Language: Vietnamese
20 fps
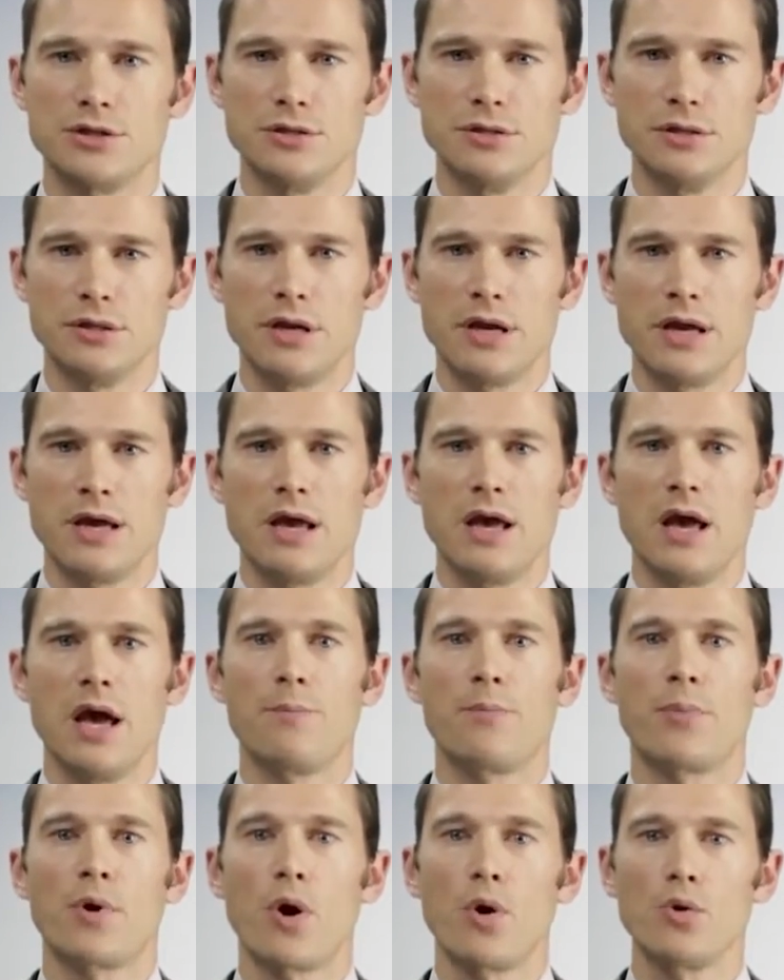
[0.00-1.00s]
Trong quá trình
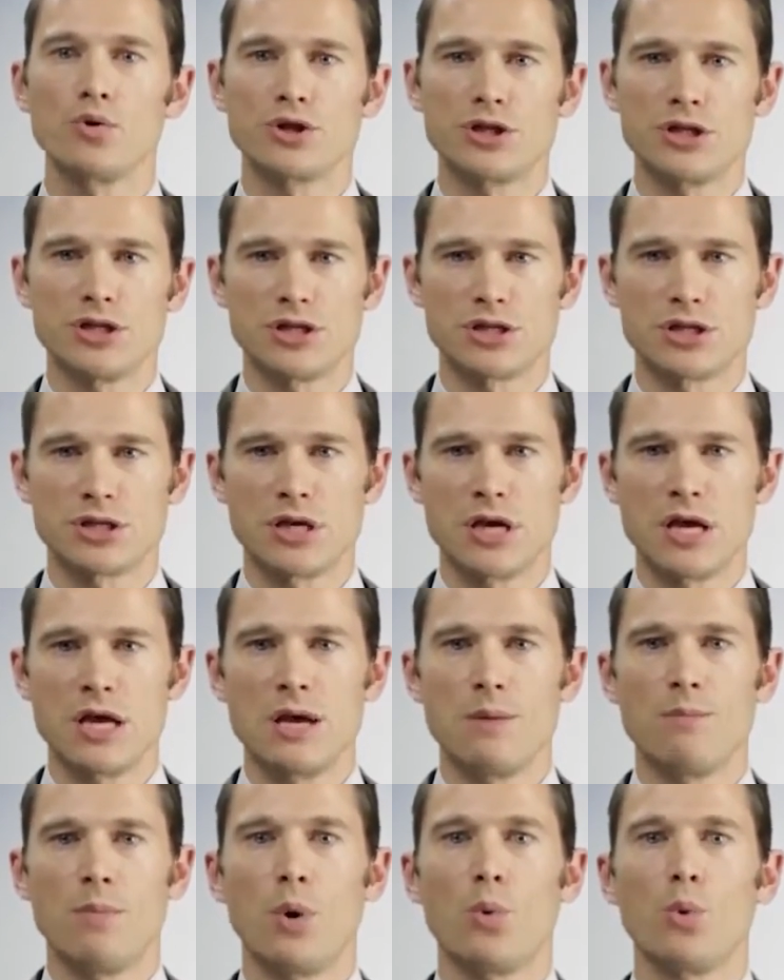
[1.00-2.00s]
chuyển ánh sáng thành
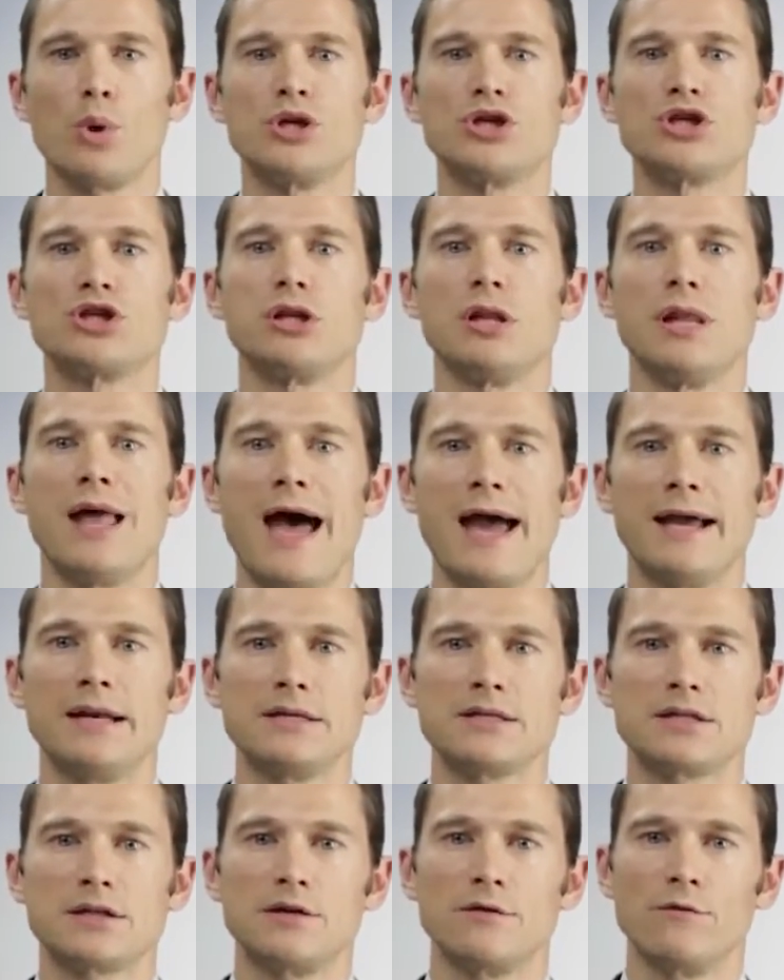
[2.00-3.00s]
tín hiệu thị giác
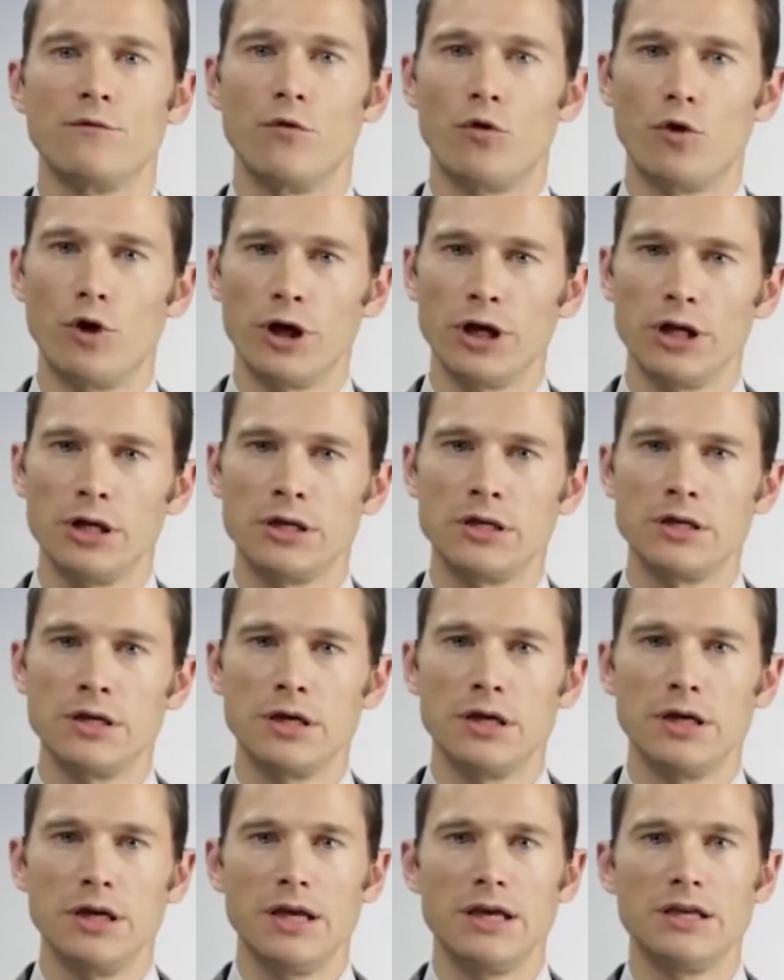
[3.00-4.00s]
nhìn thấy được
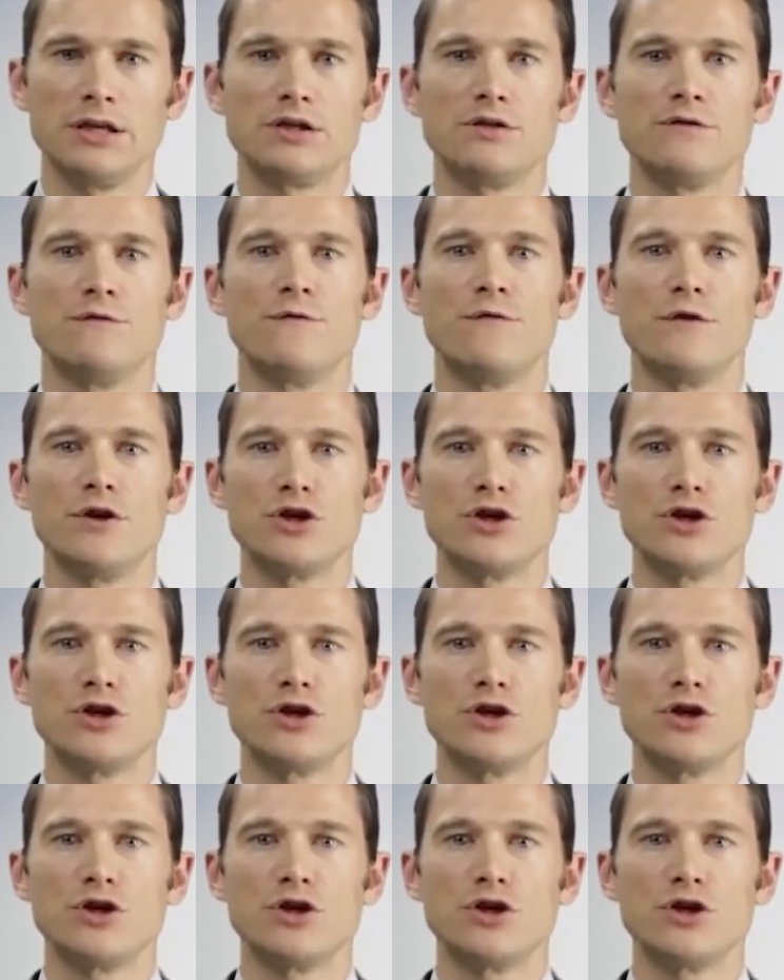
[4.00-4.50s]
bằng mắt thường.